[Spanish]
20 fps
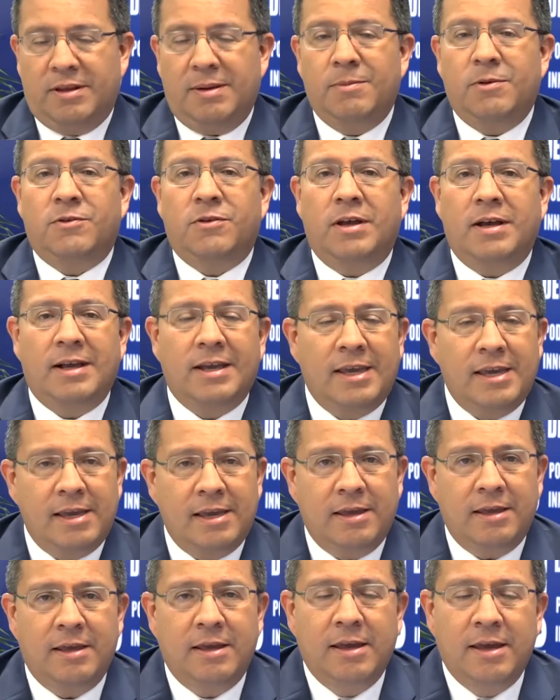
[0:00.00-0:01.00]
Estamos
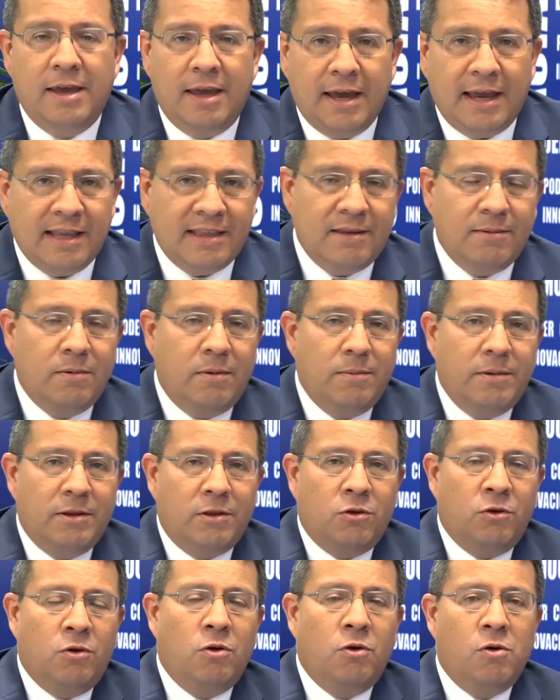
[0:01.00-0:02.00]
aquí en este
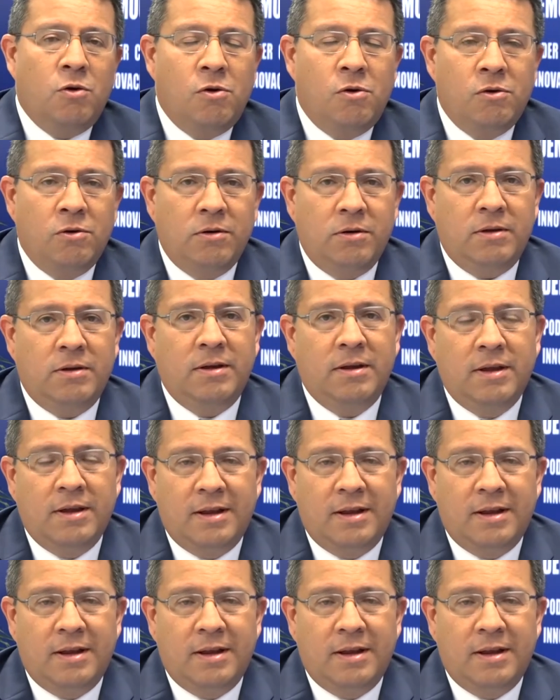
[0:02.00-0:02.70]
momento con